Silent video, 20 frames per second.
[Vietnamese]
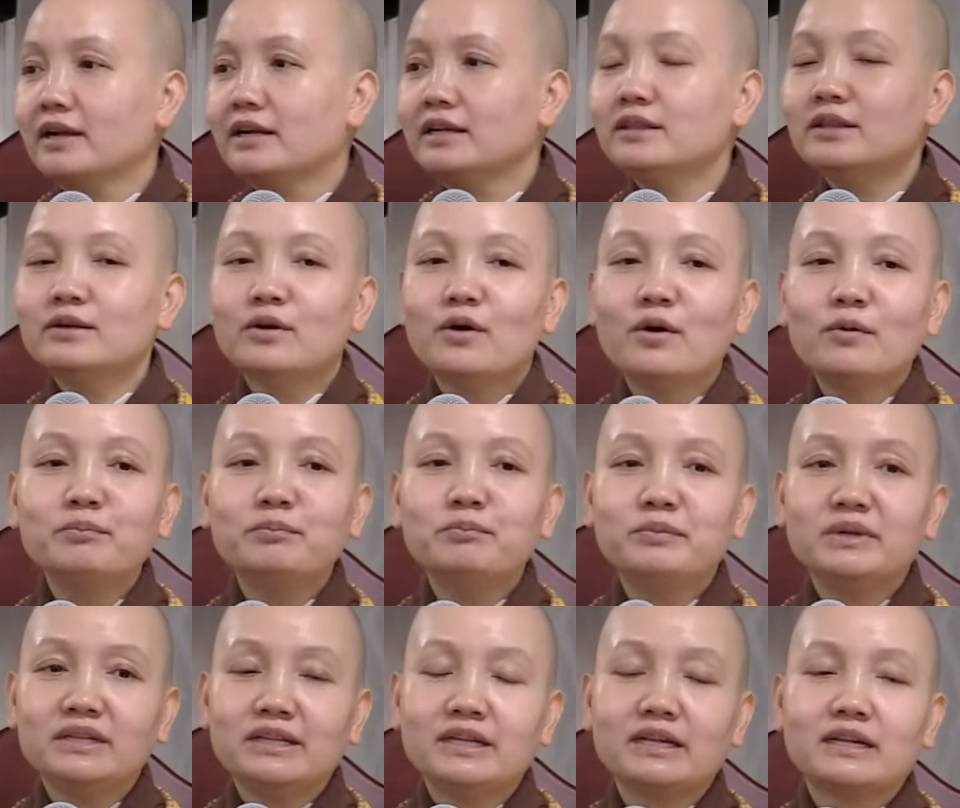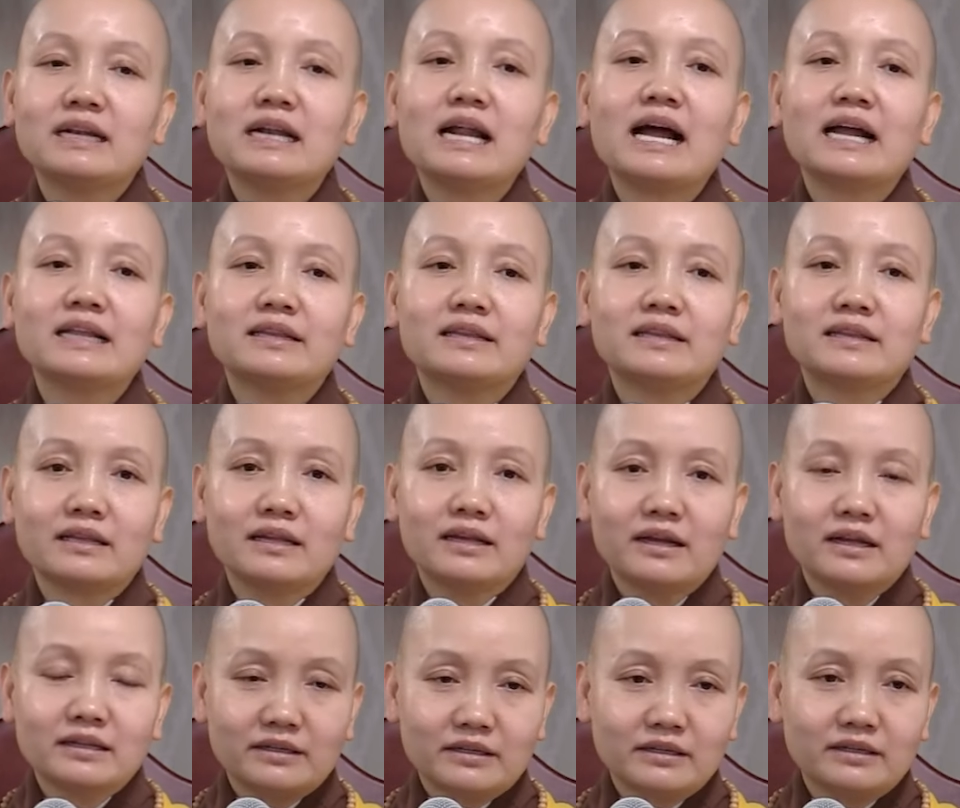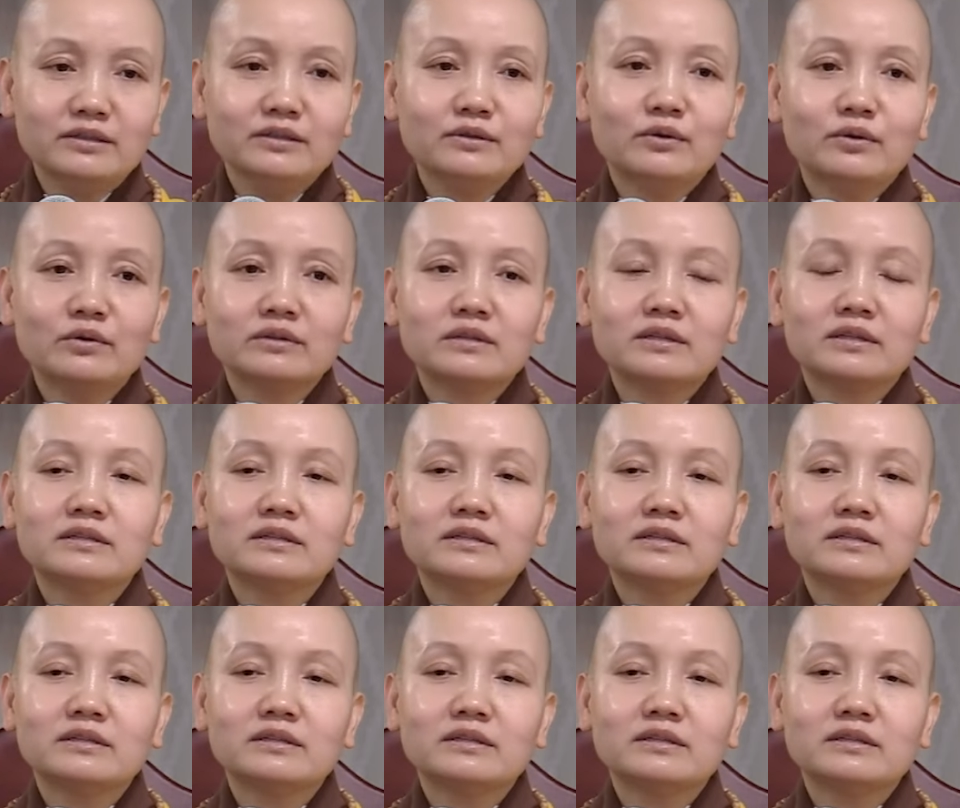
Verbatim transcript: Cái từ hum mình dịch ra chữ của